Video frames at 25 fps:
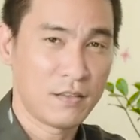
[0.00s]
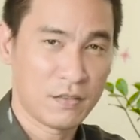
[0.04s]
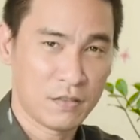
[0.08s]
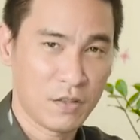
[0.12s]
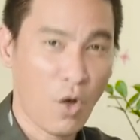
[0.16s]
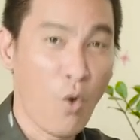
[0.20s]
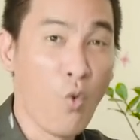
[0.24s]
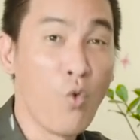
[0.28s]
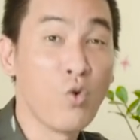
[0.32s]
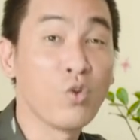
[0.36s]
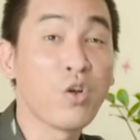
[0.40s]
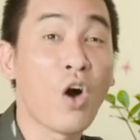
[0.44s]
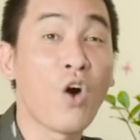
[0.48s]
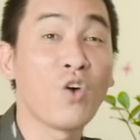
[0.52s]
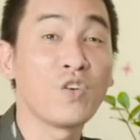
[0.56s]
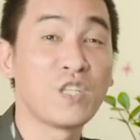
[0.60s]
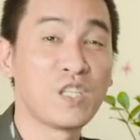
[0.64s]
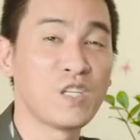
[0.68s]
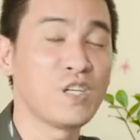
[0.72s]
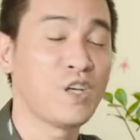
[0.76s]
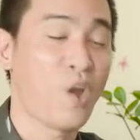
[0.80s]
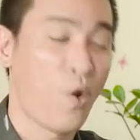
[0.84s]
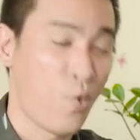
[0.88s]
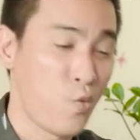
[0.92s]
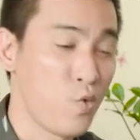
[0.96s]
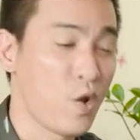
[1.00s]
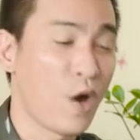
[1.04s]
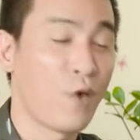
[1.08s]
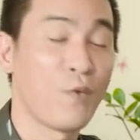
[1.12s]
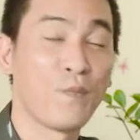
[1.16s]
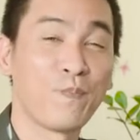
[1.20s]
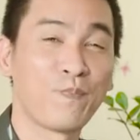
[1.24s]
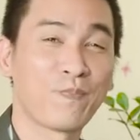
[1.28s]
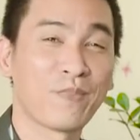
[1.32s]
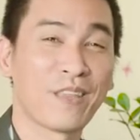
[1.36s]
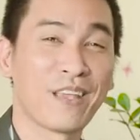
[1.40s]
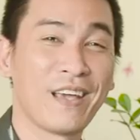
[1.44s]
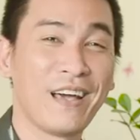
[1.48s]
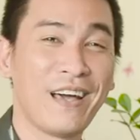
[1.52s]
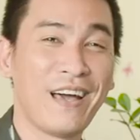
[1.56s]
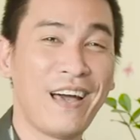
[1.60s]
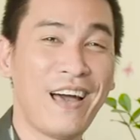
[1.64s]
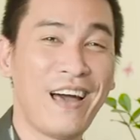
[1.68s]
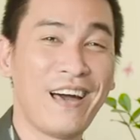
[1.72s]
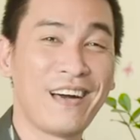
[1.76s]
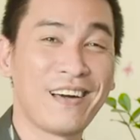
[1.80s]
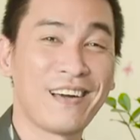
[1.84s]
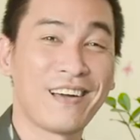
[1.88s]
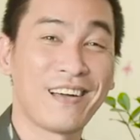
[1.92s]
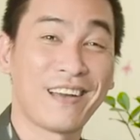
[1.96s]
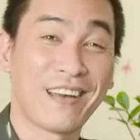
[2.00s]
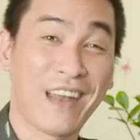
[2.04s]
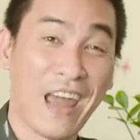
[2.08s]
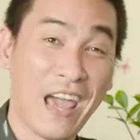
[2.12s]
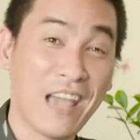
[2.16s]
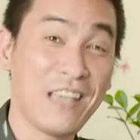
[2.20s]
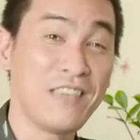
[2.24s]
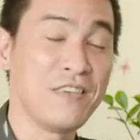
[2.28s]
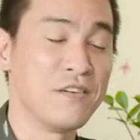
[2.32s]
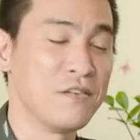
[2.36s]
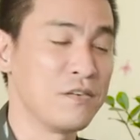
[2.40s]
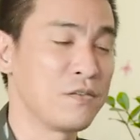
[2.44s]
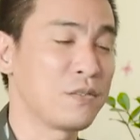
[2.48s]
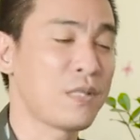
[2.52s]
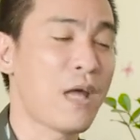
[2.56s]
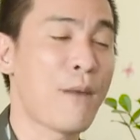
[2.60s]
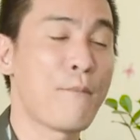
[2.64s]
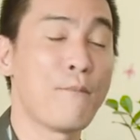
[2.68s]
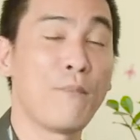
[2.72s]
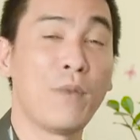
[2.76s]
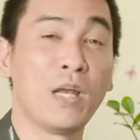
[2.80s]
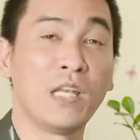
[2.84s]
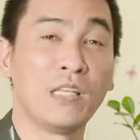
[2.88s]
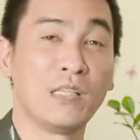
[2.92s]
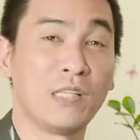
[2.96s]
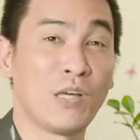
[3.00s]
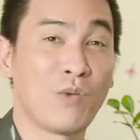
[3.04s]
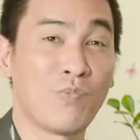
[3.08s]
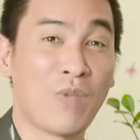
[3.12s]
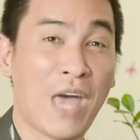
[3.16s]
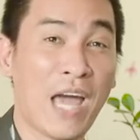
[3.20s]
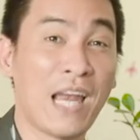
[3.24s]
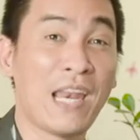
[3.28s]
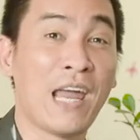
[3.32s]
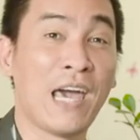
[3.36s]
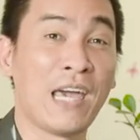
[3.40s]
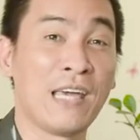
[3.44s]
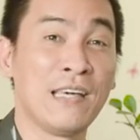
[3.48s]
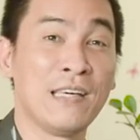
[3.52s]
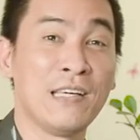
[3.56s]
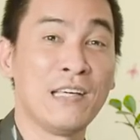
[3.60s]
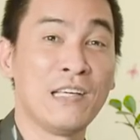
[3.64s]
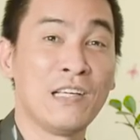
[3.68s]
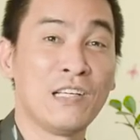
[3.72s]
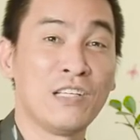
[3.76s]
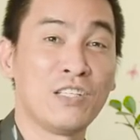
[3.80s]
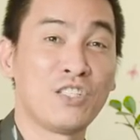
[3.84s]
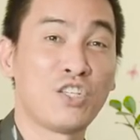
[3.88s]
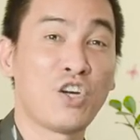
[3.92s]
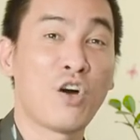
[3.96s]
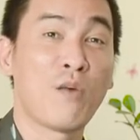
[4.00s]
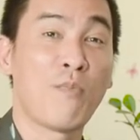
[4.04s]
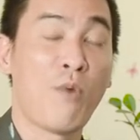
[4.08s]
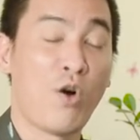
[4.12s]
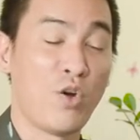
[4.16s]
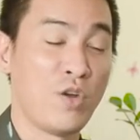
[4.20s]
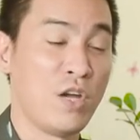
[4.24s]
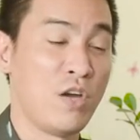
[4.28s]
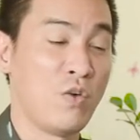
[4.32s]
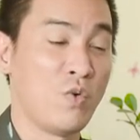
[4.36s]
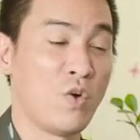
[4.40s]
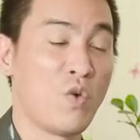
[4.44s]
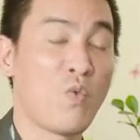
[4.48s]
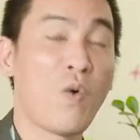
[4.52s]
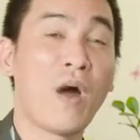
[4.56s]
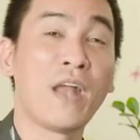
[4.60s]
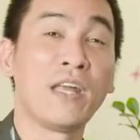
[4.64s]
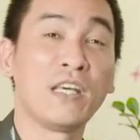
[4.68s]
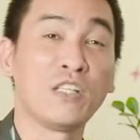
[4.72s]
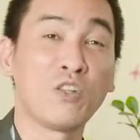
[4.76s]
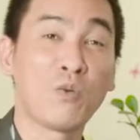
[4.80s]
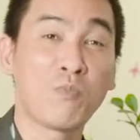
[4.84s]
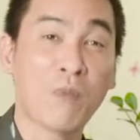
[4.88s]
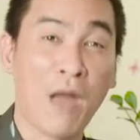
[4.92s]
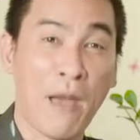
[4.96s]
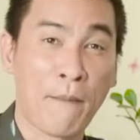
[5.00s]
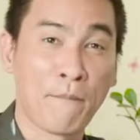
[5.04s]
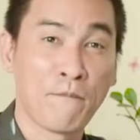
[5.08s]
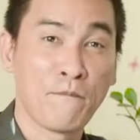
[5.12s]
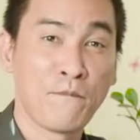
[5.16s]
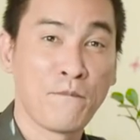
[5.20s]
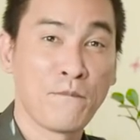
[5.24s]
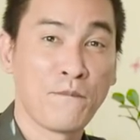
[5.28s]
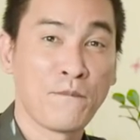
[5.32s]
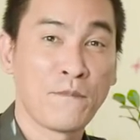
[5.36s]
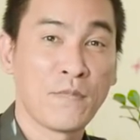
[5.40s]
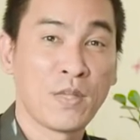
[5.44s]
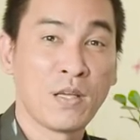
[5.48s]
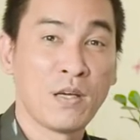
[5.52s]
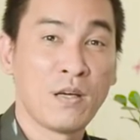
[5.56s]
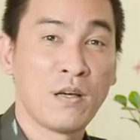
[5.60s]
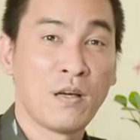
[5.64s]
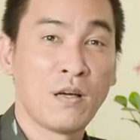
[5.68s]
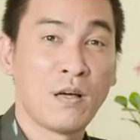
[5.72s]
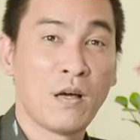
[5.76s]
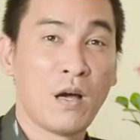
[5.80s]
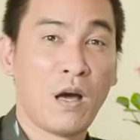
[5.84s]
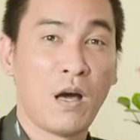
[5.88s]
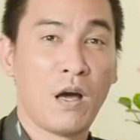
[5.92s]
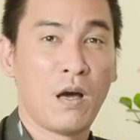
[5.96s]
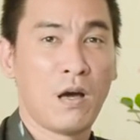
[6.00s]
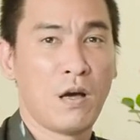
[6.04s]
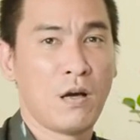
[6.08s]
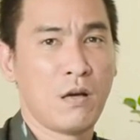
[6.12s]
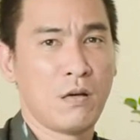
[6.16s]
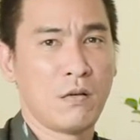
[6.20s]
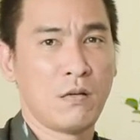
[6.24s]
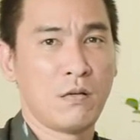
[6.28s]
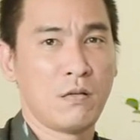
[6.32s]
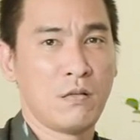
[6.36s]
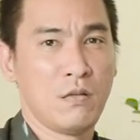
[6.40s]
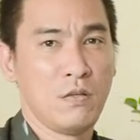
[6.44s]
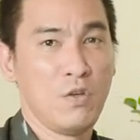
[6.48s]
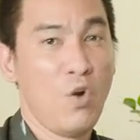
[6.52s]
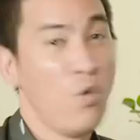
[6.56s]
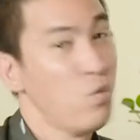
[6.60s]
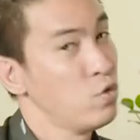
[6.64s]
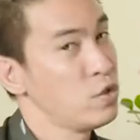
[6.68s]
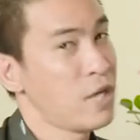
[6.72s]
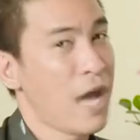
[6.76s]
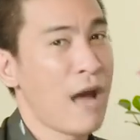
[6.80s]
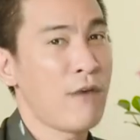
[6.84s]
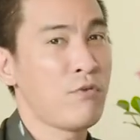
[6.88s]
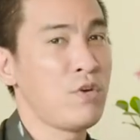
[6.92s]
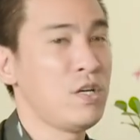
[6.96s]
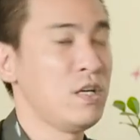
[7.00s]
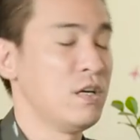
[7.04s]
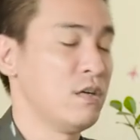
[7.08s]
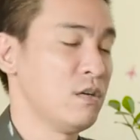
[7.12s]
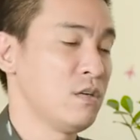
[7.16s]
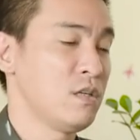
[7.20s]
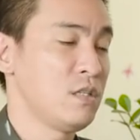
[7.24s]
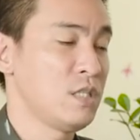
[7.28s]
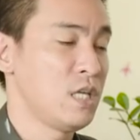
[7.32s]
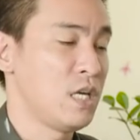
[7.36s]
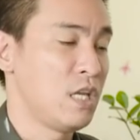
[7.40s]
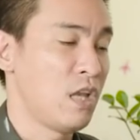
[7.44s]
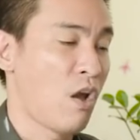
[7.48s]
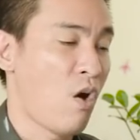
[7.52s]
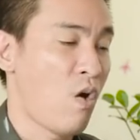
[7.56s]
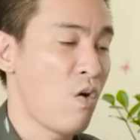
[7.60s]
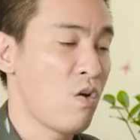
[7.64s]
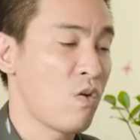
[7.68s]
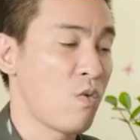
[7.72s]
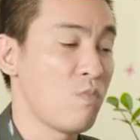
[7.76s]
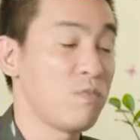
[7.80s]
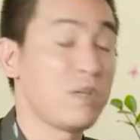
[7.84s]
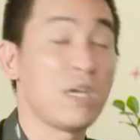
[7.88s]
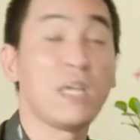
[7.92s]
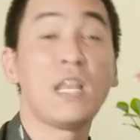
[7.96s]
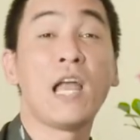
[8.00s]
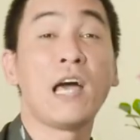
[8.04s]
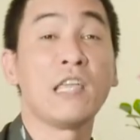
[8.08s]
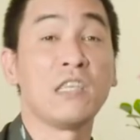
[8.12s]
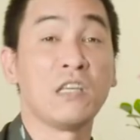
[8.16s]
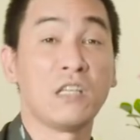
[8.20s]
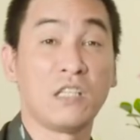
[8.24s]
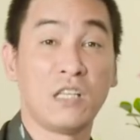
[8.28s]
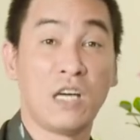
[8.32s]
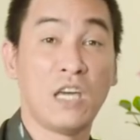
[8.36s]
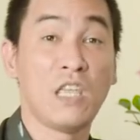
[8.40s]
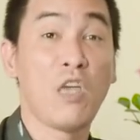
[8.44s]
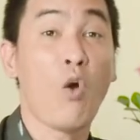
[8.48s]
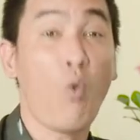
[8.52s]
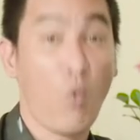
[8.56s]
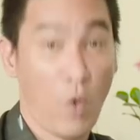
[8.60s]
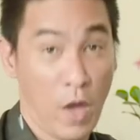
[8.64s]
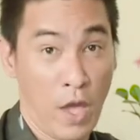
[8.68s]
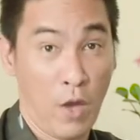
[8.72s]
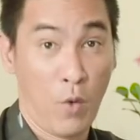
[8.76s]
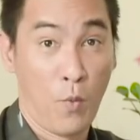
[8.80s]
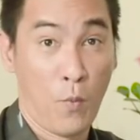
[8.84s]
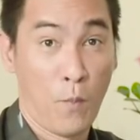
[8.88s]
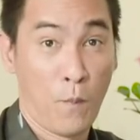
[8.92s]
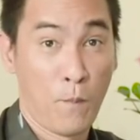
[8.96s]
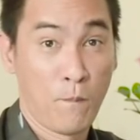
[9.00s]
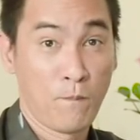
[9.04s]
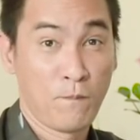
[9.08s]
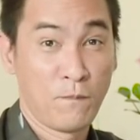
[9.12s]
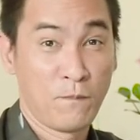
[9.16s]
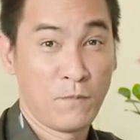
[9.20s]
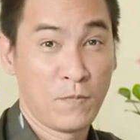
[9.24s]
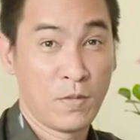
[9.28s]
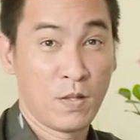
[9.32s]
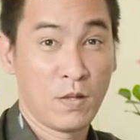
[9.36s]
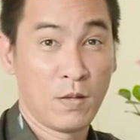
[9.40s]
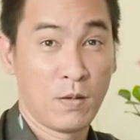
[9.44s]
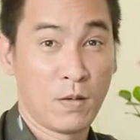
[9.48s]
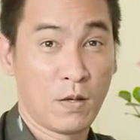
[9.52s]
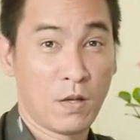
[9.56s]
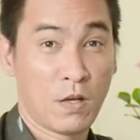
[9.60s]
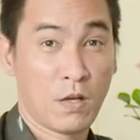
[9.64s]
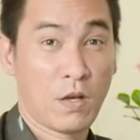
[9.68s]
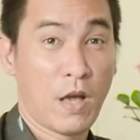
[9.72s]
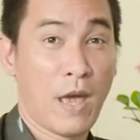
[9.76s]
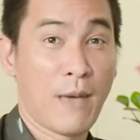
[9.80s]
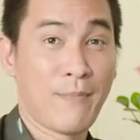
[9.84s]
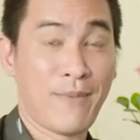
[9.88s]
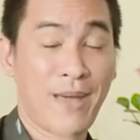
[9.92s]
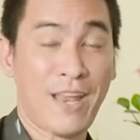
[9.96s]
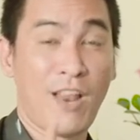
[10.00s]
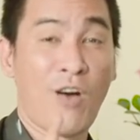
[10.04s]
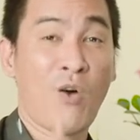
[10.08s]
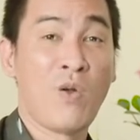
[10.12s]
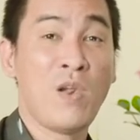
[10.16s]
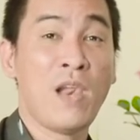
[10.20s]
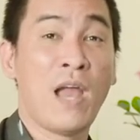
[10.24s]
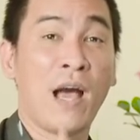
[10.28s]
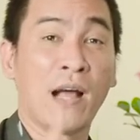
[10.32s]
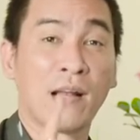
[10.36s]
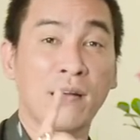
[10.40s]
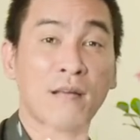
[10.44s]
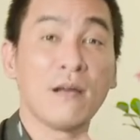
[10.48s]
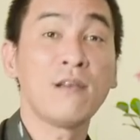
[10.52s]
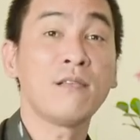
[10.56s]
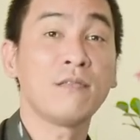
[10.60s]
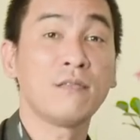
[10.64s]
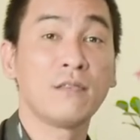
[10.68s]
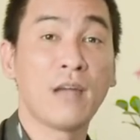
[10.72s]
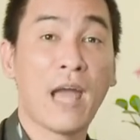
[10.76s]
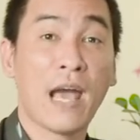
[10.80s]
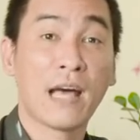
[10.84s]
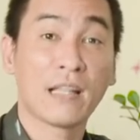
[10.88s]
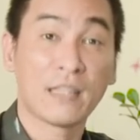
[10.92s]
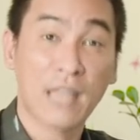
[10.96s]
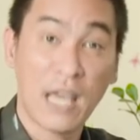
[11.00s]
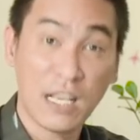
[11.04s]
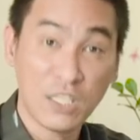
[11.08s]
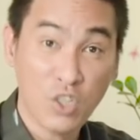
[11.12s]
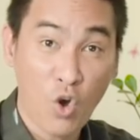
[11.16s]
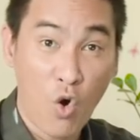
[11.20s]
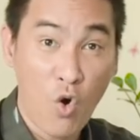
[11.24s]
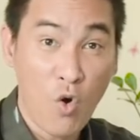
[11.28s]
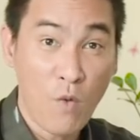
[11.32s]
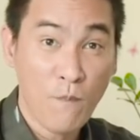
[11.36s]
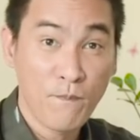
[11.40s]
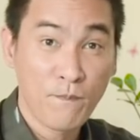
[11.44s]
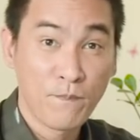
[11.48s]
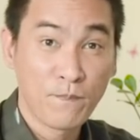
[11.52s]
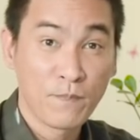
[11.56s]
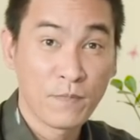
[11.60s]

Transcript: tu thôi chưa đủ đâu ha ráng dưỡng tâm mình trong tháng này cho mọi điều nó qua đi tốt đẹp à, dù sao đi nữa thì nó cũng chỉ là những cái dấu hiệu em hay nói là đức năng tháng số